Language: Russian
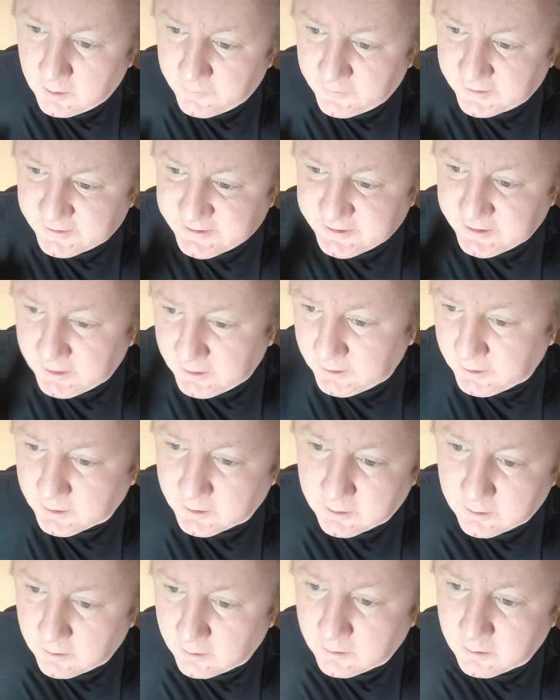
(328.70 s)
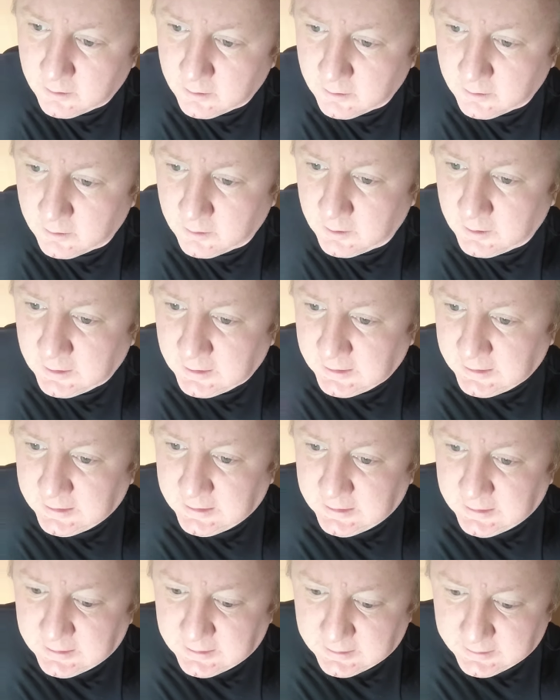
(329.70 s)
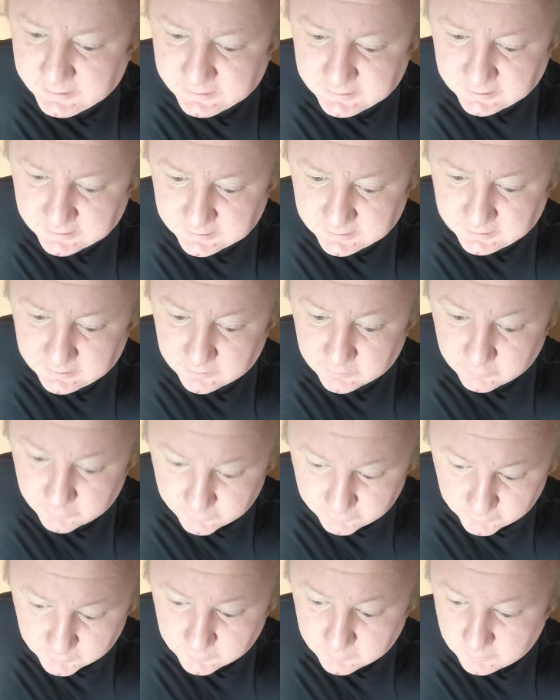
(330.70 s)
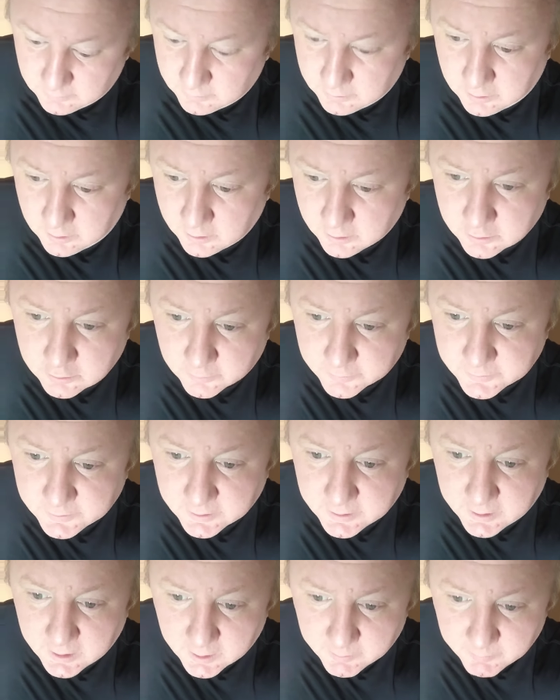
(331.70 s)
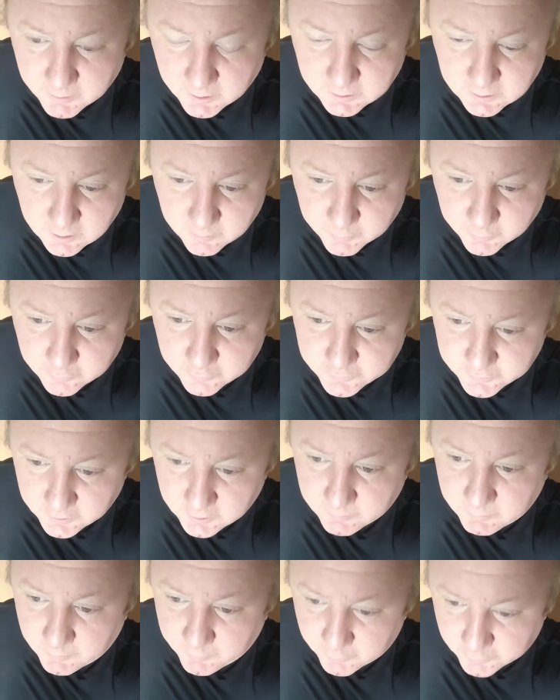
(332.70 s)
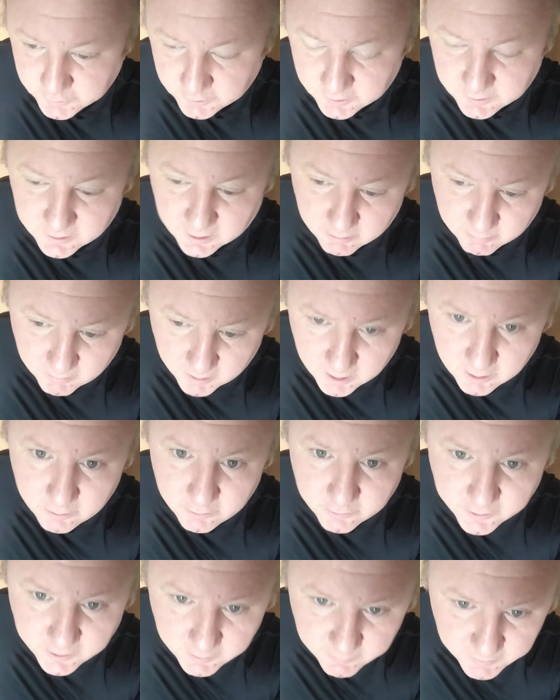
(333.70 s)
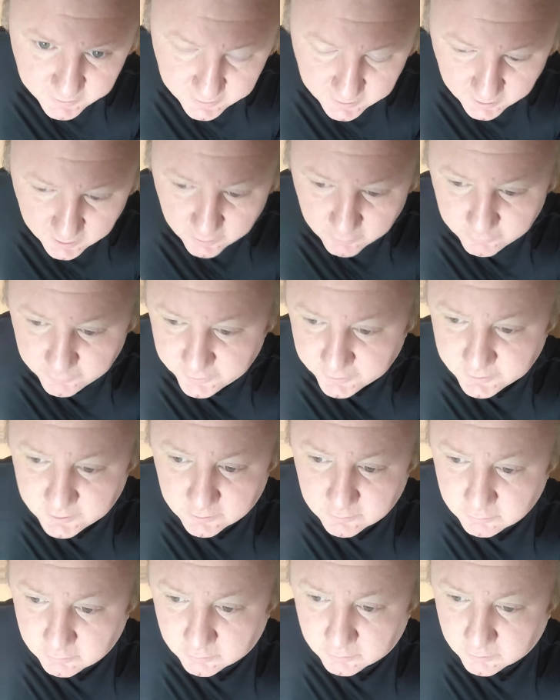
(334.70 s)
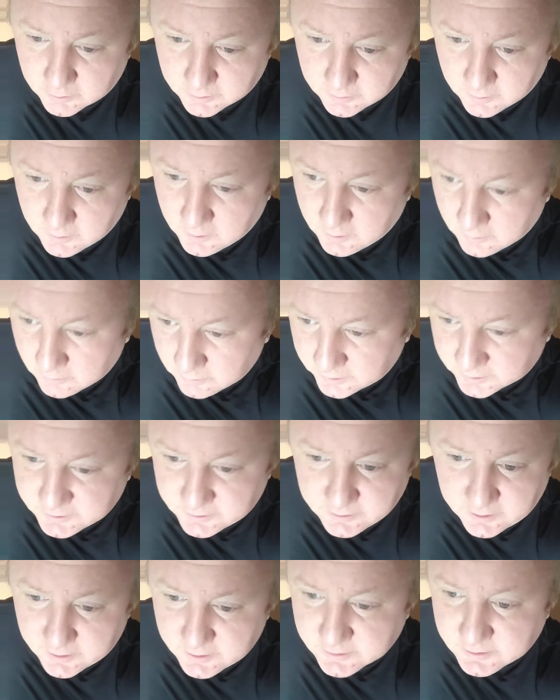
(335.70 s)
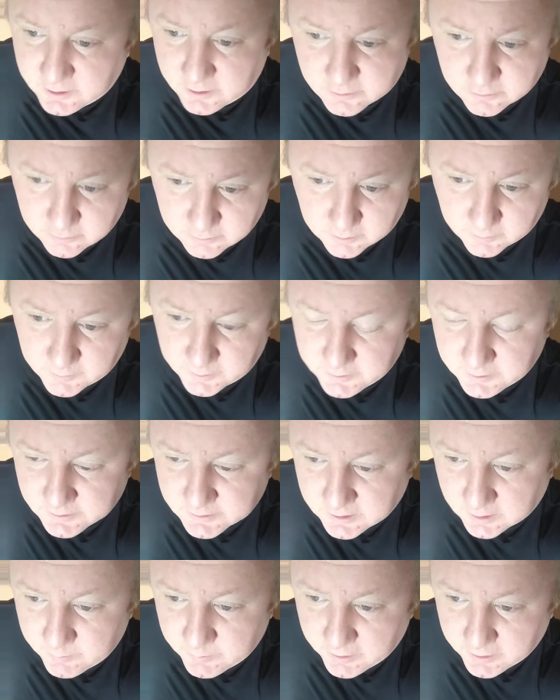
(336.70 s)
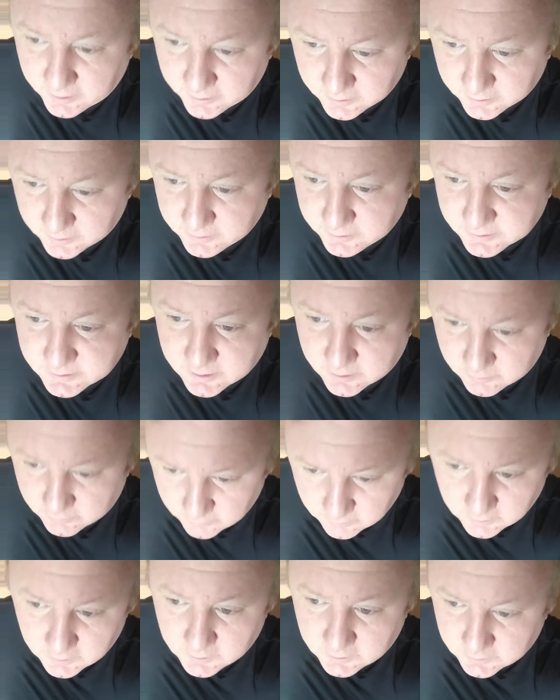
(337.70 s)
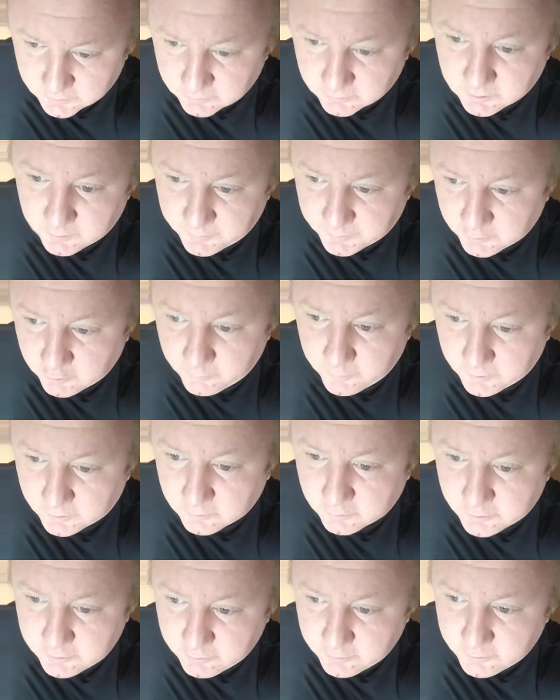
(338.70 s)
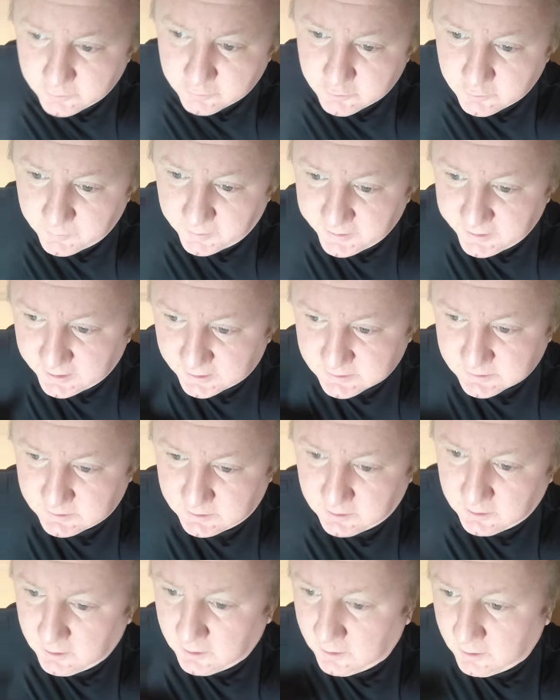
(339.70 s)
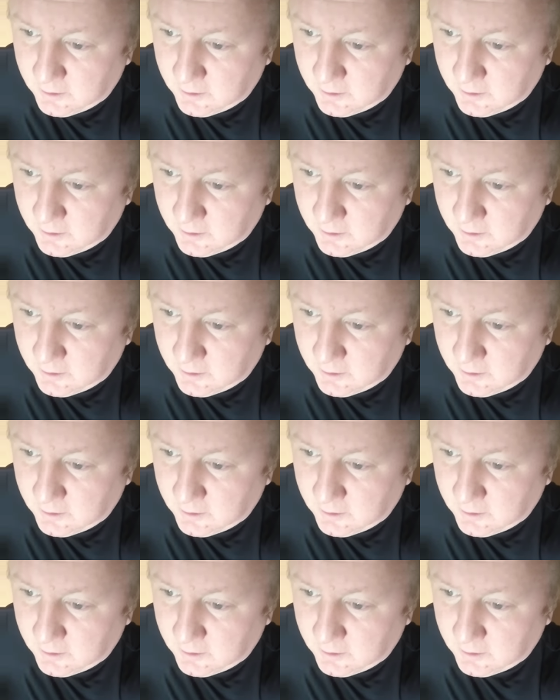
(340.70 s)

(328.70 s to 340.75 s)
насильники и так далее. То есть вот, э, собственно говоря, мы это и получили, мы получили нормальную криминальную диктатуру. Вот, даже я не знаю, что там, Латинская Америка, не Латинская, но ну, что наподобие, то есть люди уже боятся